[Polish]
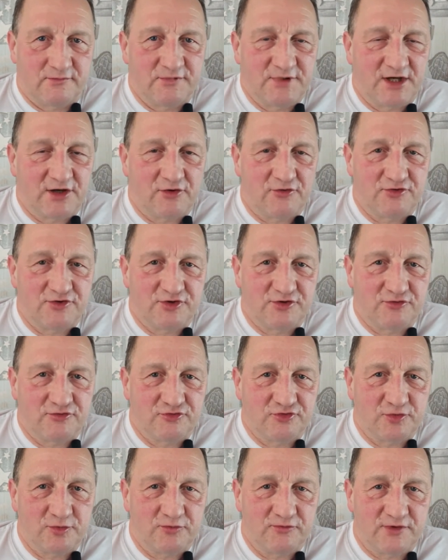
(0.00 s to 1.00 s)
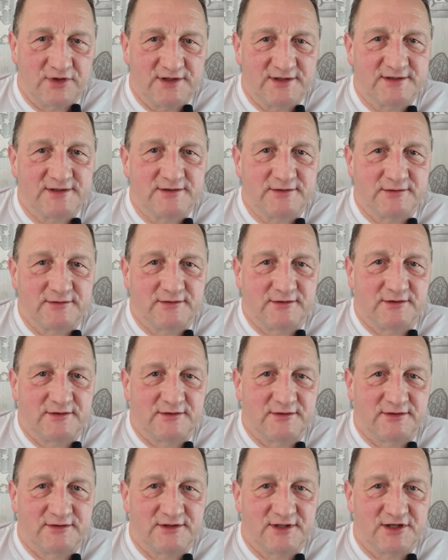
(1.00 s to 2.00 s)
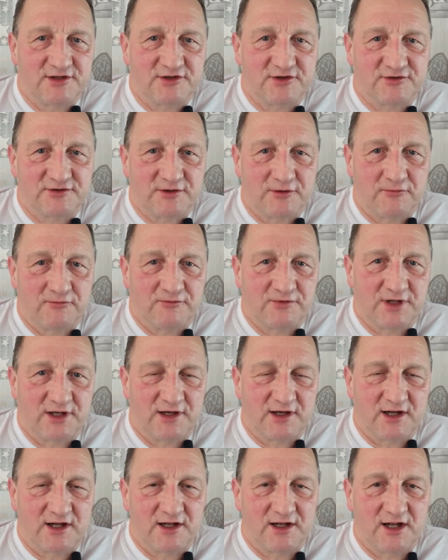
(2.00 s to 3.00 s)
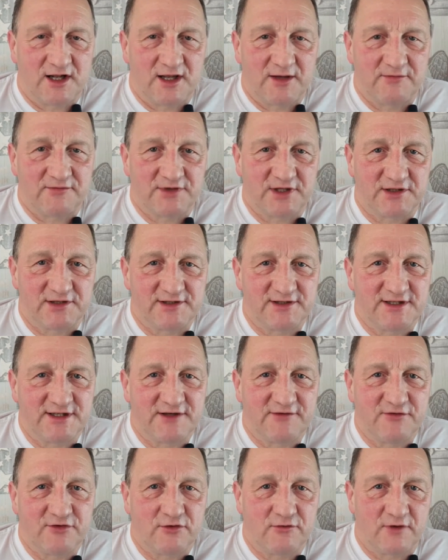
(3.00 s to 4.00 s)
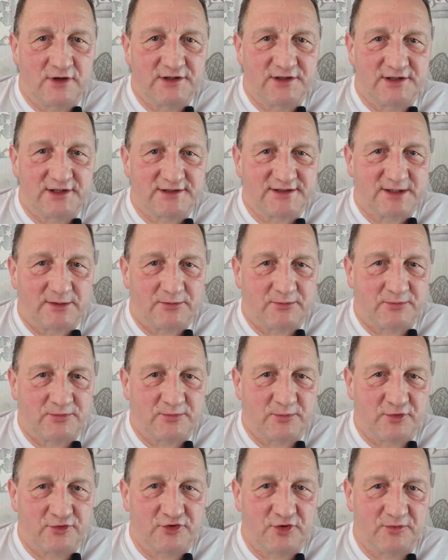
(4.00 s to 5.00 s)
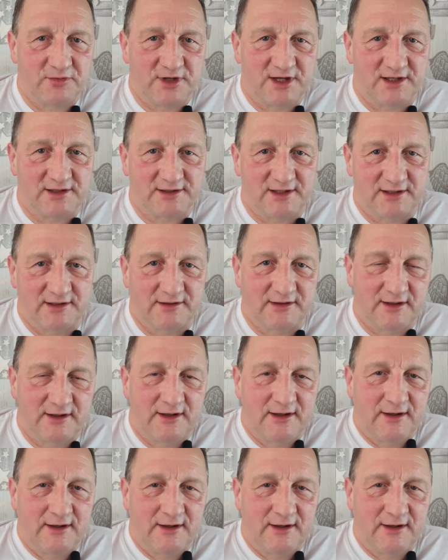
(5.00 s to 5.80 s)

na koncie YouTube, więc też został ten klient wtedy zlikwidowany, tak podobnie jak ten.